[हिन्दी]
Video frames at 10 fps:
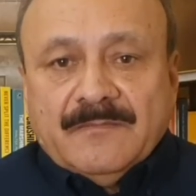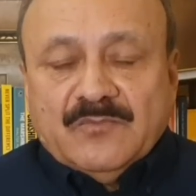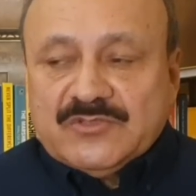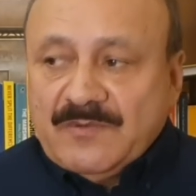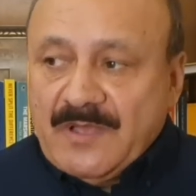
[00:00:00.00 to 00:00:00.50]

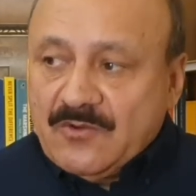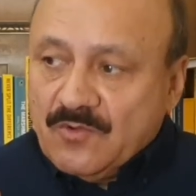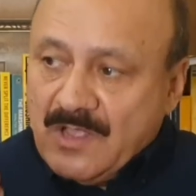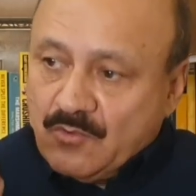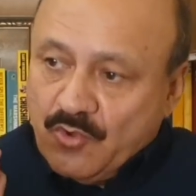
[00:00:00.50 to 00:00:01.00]

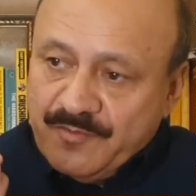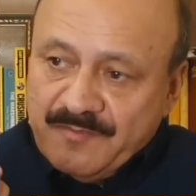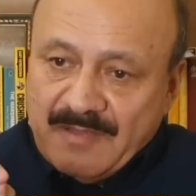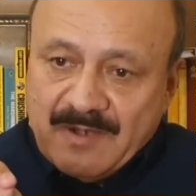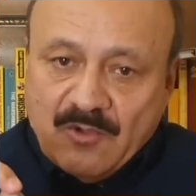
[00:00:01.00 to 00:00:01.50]
मुसलमानों का कोई भी
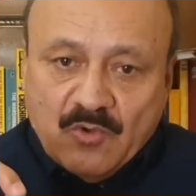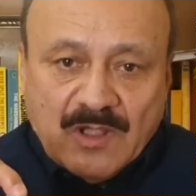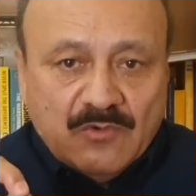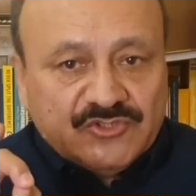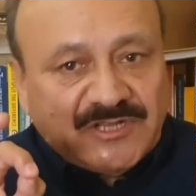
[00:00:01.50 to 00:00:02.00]
मामला
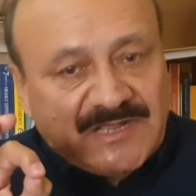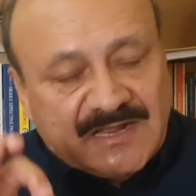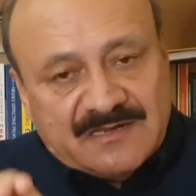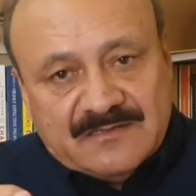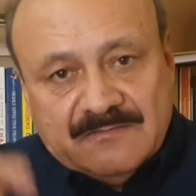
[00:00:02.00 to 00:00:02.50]
होगा वो शरिया
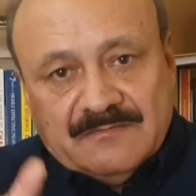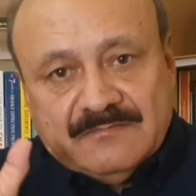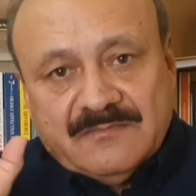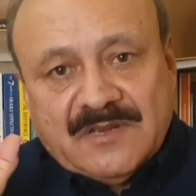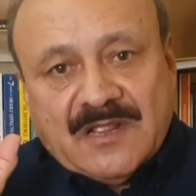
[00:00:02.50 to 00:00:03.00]
के
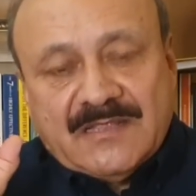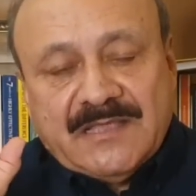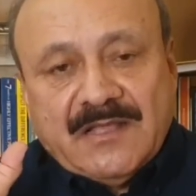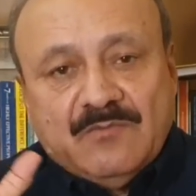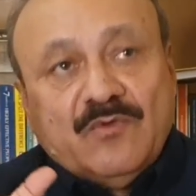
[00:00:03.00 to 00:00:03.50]
रखा
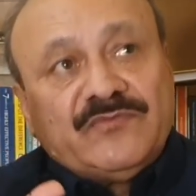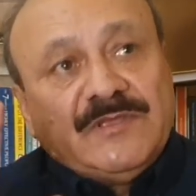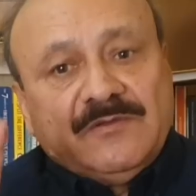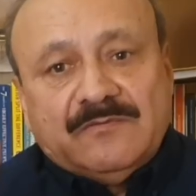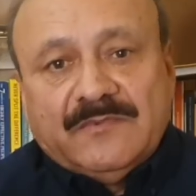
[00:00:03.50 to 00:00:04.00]
जाएगा
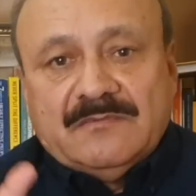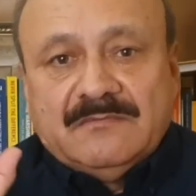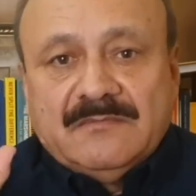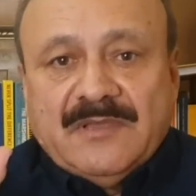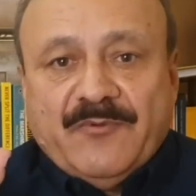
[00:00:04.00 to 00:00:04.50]
मुफ्ती
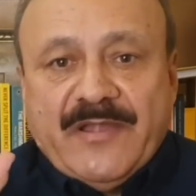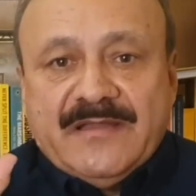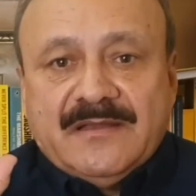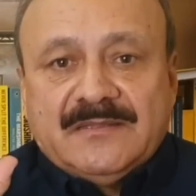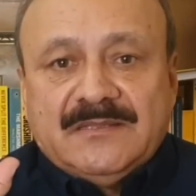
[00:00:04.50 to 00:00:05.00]

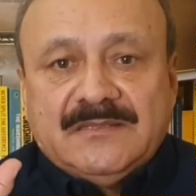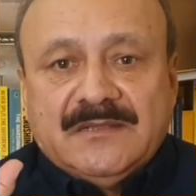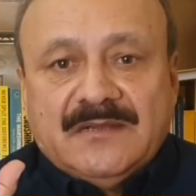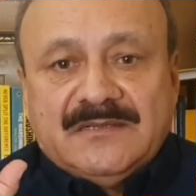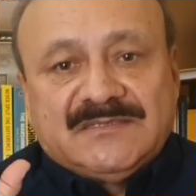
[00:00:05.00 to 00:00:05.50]
अपॉइंट कर दीजिए
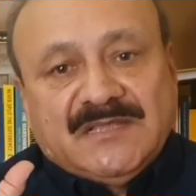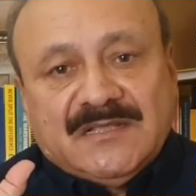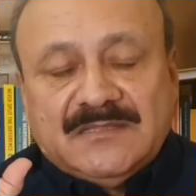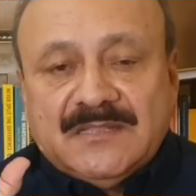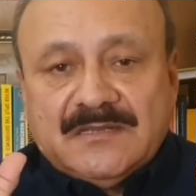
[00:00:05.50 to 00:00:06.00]
हर डिस्ट्रिक्ट
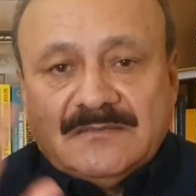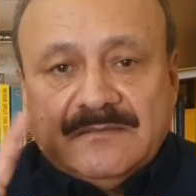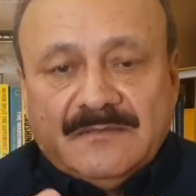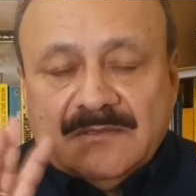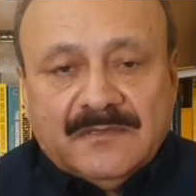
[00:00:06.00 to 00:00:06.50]
के अंदर
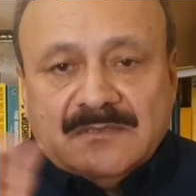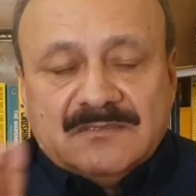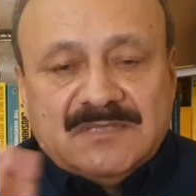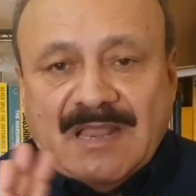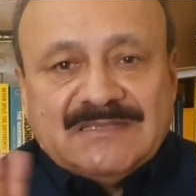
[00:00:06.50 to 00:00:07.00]

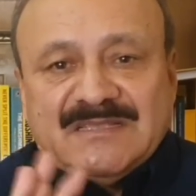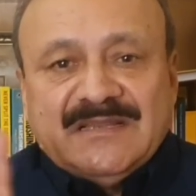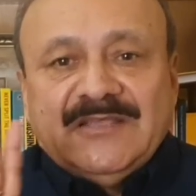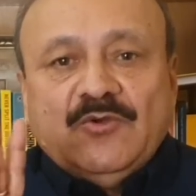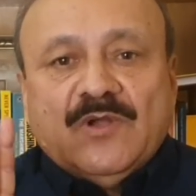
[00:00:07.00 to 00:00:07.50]
ज़िला जज
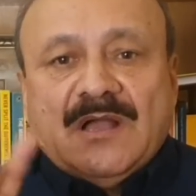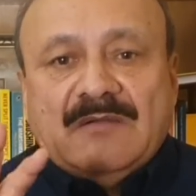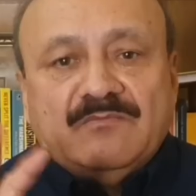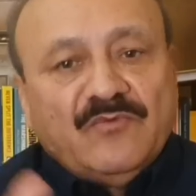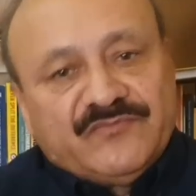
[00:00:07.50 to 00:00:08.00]
नहीं होगा
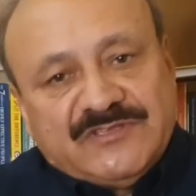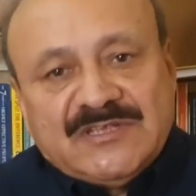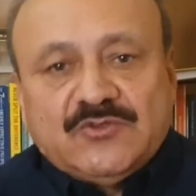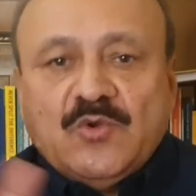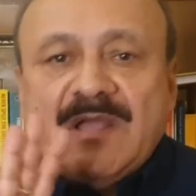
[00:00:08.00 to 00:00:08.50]
मुफ्ती
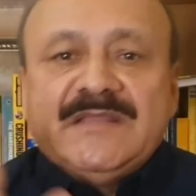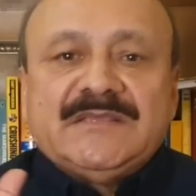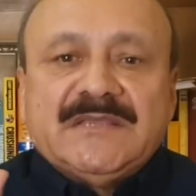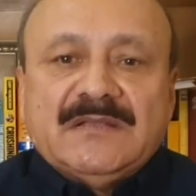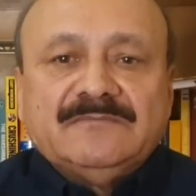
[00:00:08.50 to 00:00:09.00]
जज होगा
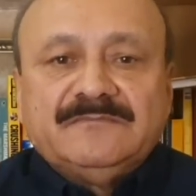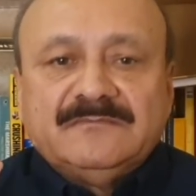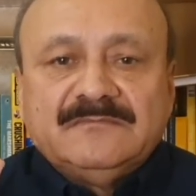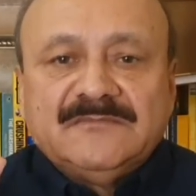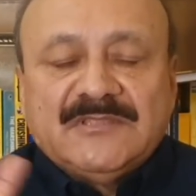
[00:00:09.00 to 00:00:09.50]
इनके यहाँ
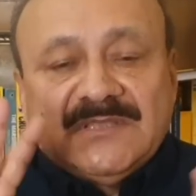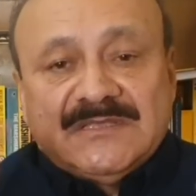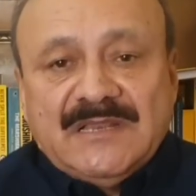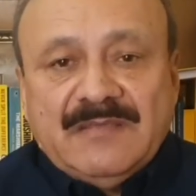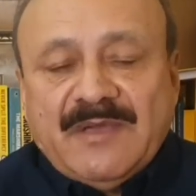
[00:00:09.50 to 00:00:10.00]
जितने
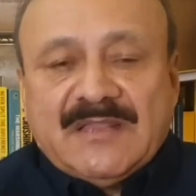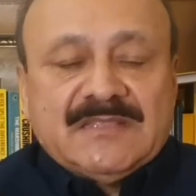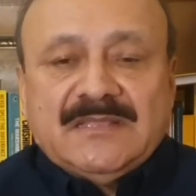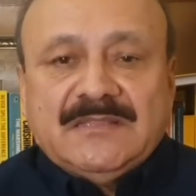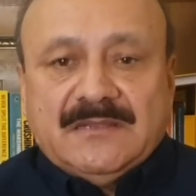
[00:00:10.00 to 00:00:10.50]
ज़िले हैं
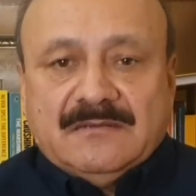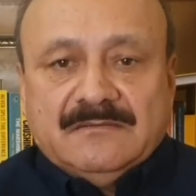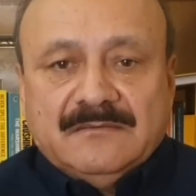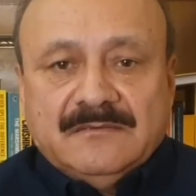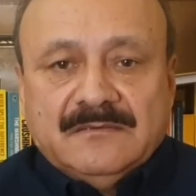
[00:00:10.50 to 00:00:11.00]
भारत के अंदर
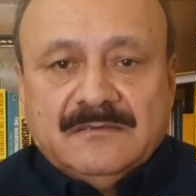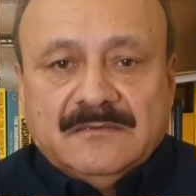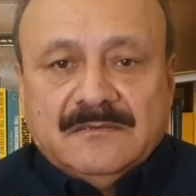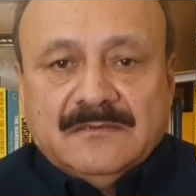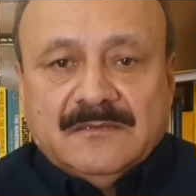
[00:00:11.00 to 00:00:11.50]

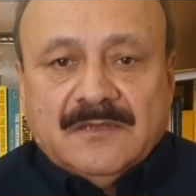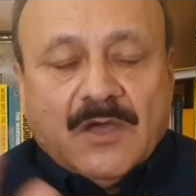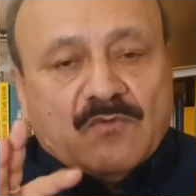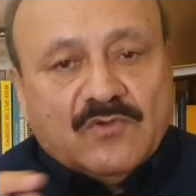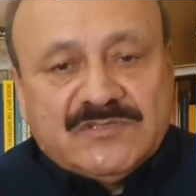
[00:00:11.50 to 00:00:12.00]

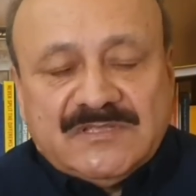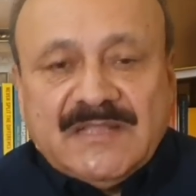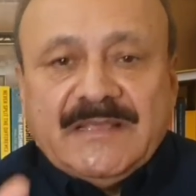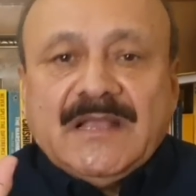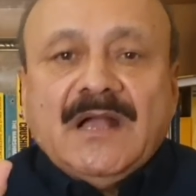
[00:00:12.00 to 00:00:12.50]
और वो
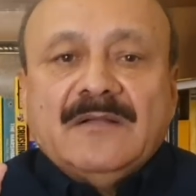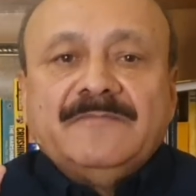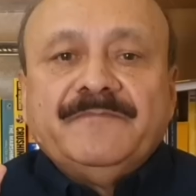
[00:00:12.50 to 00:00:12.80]
सज़ा देगा